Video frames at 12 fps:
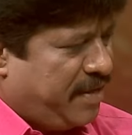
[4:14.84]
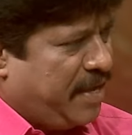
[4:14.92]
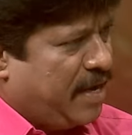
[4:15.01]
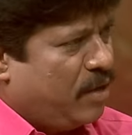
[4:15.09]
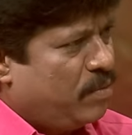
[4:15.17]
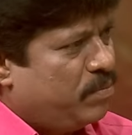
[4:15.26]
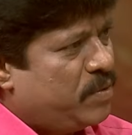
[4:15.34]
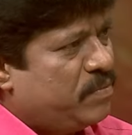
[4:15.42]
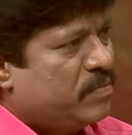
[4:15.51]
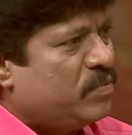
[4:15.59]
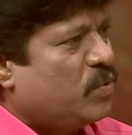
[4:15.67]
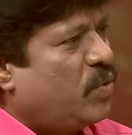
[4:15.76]

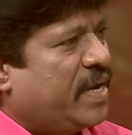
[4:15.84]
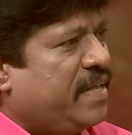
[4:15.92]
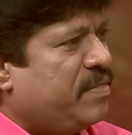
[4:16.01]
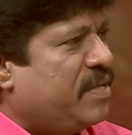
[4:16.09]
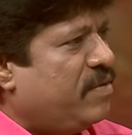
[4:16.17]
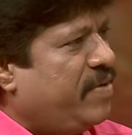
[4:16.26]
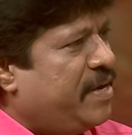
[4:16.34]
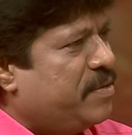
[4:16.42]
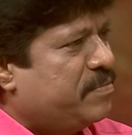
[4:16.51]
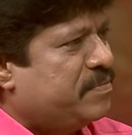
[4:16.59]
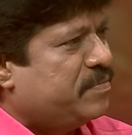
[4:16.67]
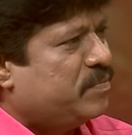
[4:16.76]
எலும்பும் உறைந்து
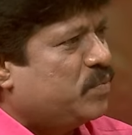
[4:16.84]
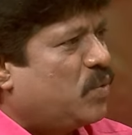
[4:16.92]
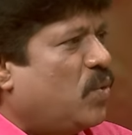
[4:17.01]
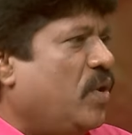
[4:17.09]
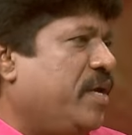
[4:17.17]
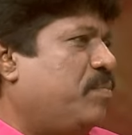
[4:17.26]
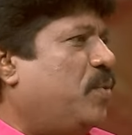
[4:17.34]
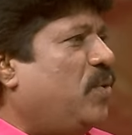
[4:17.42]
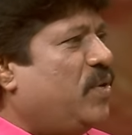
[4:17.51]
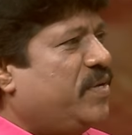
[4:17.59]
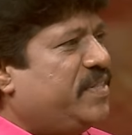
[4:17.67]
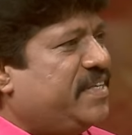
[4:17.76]
விடும் குளிர்
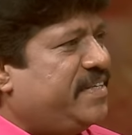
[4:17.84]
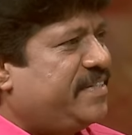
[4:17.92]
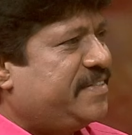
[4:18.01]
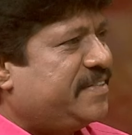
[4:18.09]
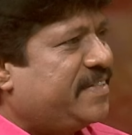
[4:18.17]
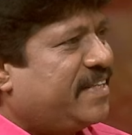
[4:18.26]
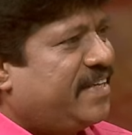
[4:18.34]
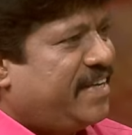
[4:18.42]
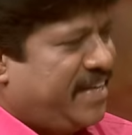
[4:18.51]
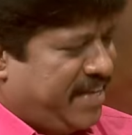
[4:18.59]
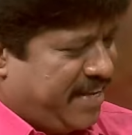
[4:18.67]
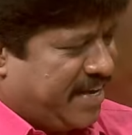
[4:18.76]
பொழுது
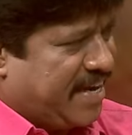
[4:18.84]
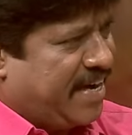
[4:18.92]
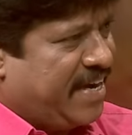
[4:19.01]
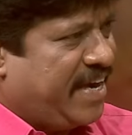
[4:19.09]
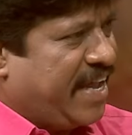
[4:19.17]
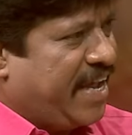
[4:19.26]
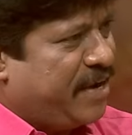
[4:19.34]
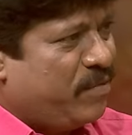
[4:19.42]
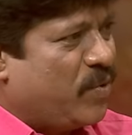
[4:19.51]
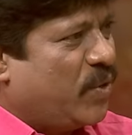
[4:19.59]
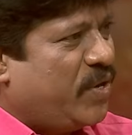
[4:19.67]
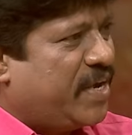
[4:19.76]
கண்டேன்
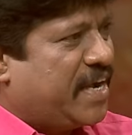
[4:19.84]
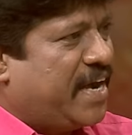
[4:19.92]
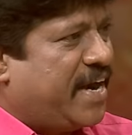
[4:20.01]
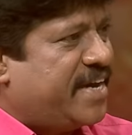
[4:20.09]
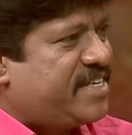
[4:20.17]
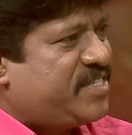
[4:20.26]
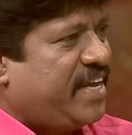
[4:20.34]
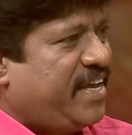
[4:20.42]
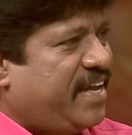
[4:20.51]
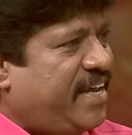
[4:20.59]
ஒரு காட்சி